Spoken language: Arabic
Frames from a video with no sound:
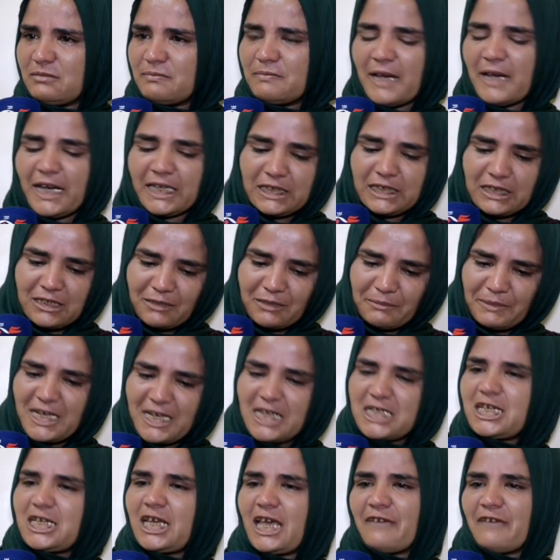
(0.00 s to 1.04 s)
ما عندك
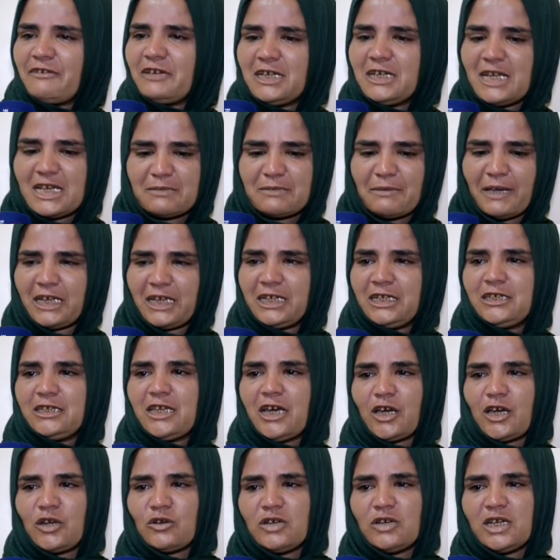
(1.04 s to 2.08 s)
مناش تخافي الناس باغيين
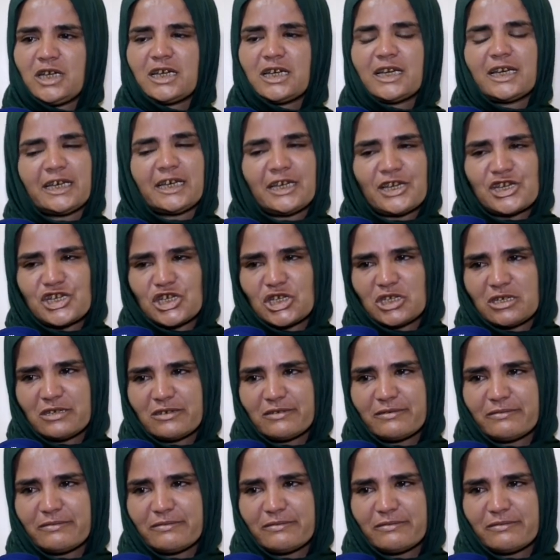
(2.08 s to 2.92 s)
يدخلوا ليك غير جي